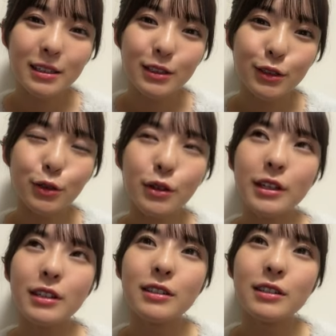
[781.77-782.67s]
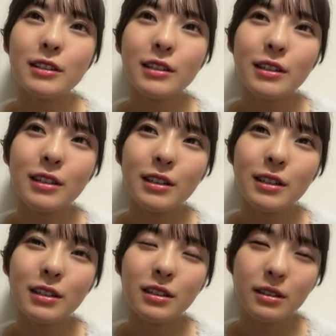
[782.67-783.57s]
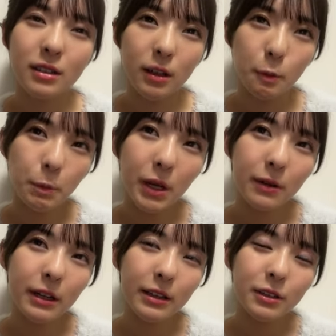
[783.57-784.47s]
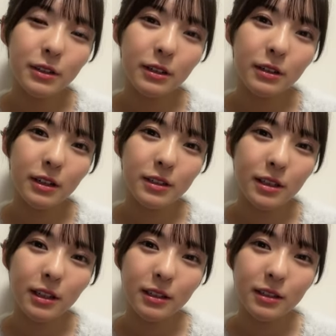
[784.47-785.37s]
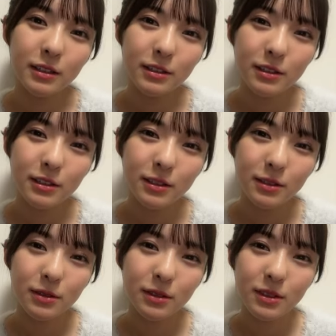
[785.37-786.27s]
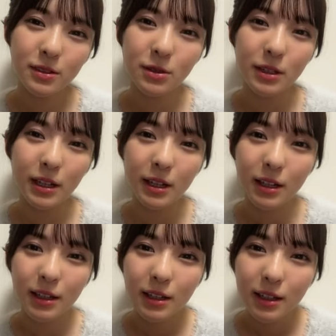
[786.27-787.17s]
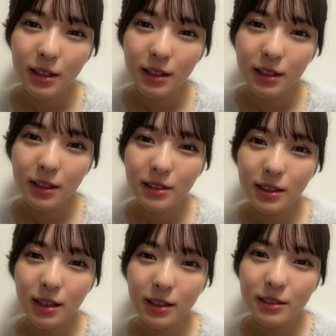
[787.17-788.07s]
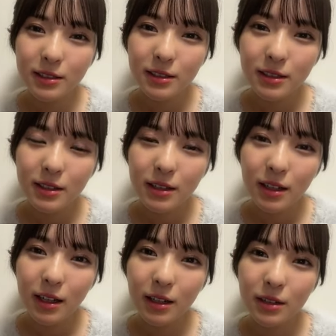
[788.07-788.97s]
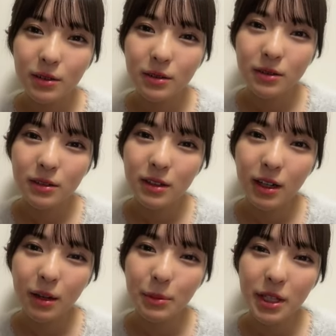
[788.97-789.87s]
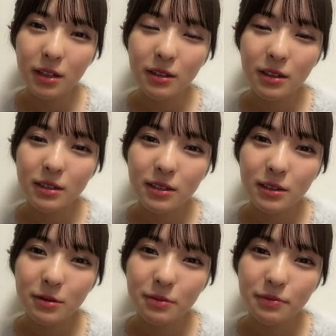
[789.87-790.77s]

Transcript: すごいなんかいっぱい笑ってくれるからさすごいねたくさんあの絡みたくなっちゃう